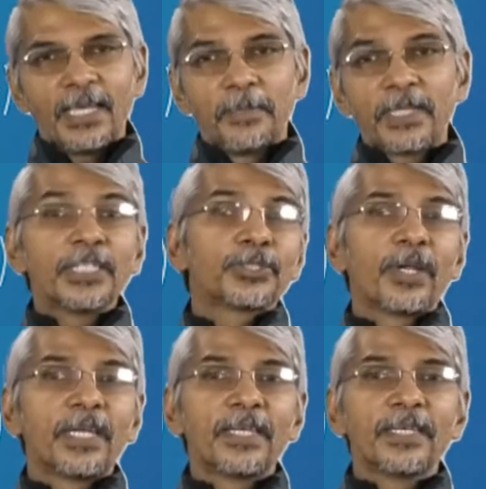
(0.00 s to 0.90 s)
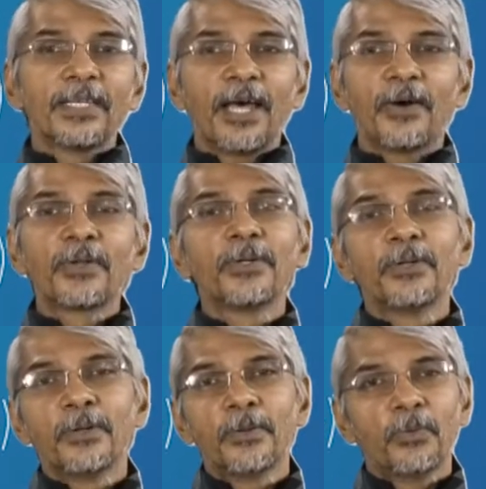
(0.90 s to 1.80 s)
இப்படி தான் சொல்லிவிட்டு நானும்
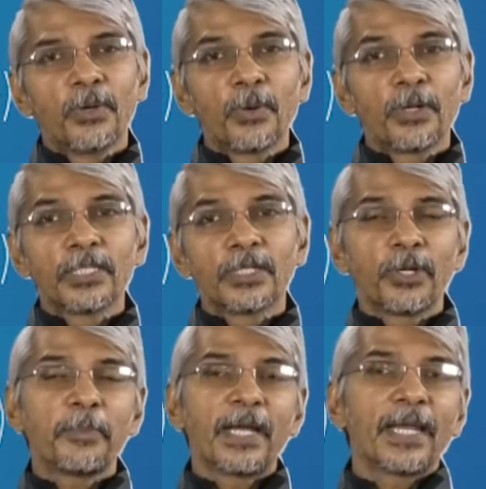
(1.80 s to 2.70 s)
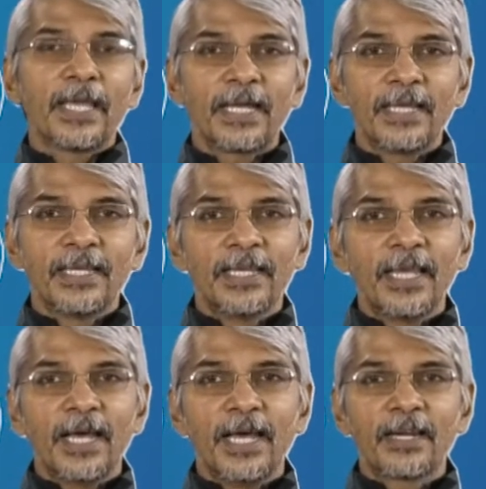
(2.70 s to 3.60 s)
ஒரு ஒரு குட்டி பையன்ட்ட கேட்டேன்
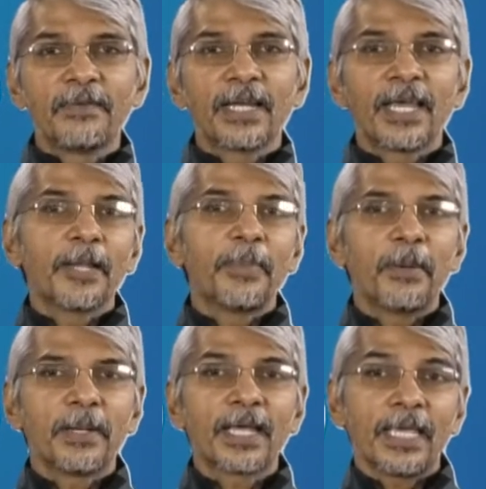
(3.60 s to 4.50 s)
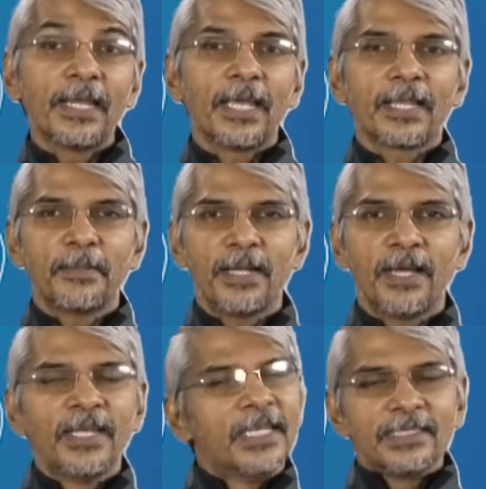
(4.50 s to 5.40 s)
என்ன அறிவியல்லாம் என்னப்பா அப்படின்னா கேள்வி கேட்குறது
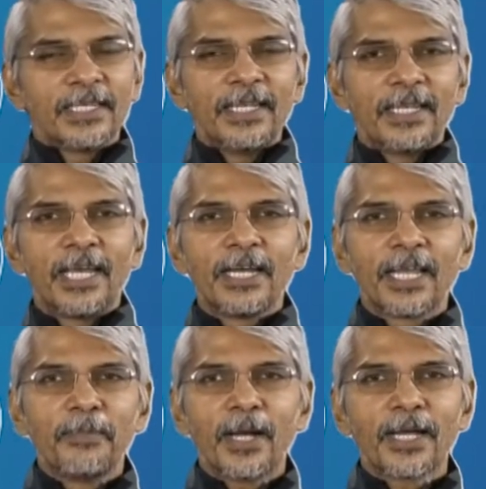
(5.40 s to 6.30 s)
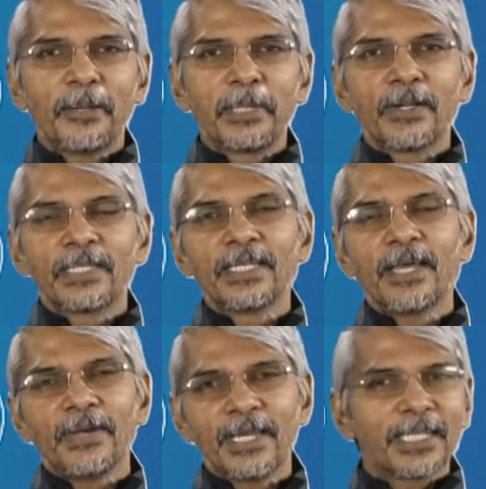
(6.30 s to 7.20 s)
அப்படின்னா சரி நீங்கள் கேள்வி கேள்வி பார்க்கலாம் அப்படின்றதுக்கு
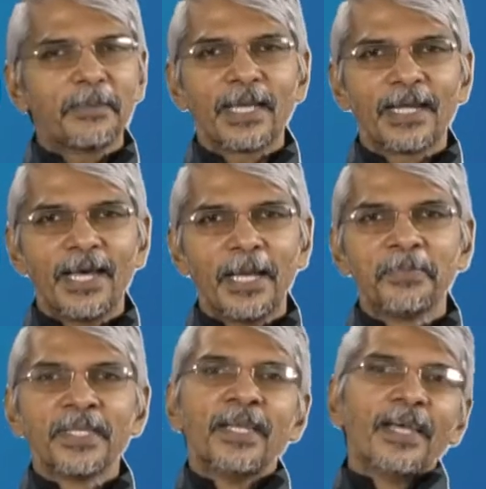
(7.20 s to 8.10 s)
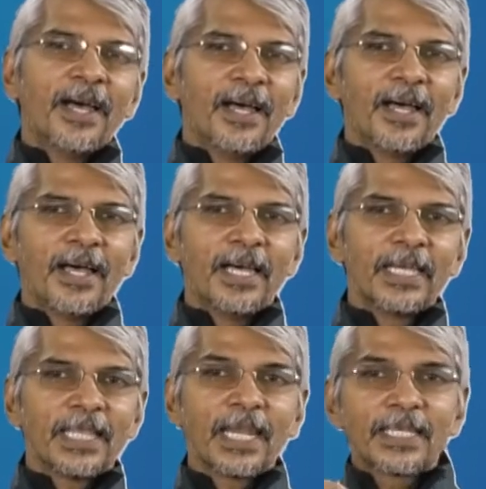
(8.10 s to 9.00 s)
அவன் என்ன தெரியுமா கேட்டான்
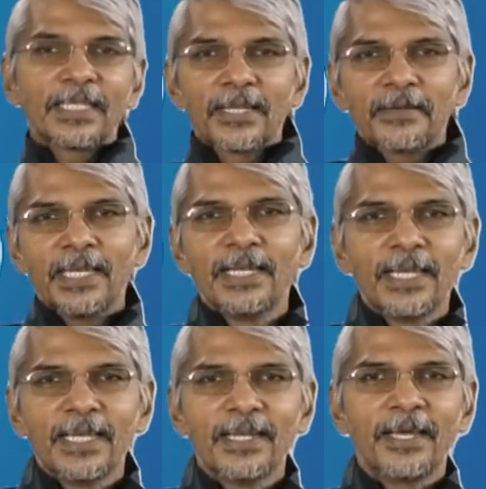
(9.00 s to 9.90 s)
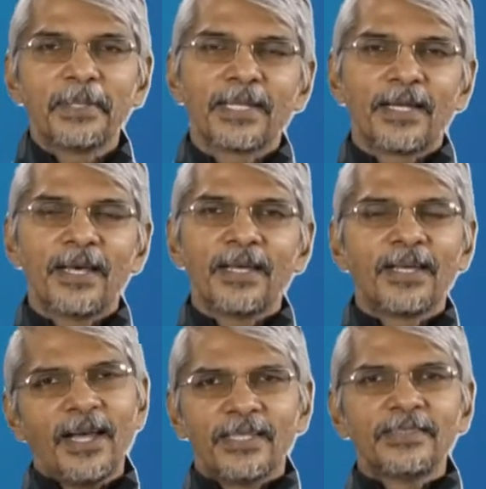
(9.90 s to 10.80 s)
தலைக்கு தடவுற எண்ணெய் என்ன அப்படின்னு கேட்டான்
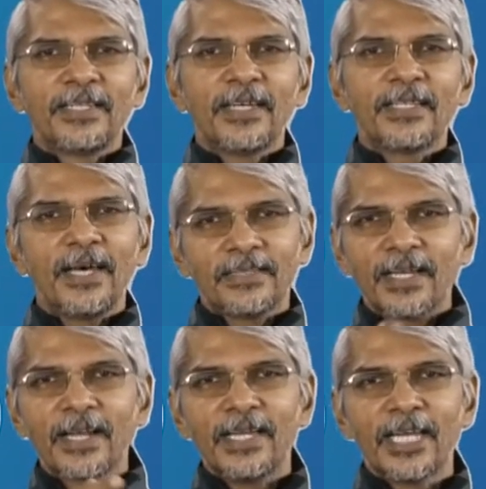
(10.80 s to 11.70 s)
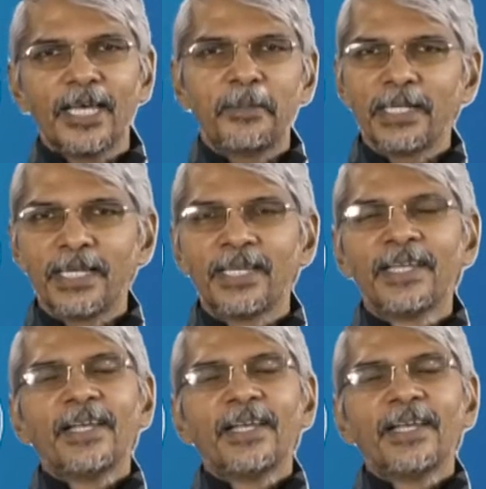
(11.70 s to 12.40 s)
அது தெரியாதா தேங்காய் எண்ணெய் அப்படின்னு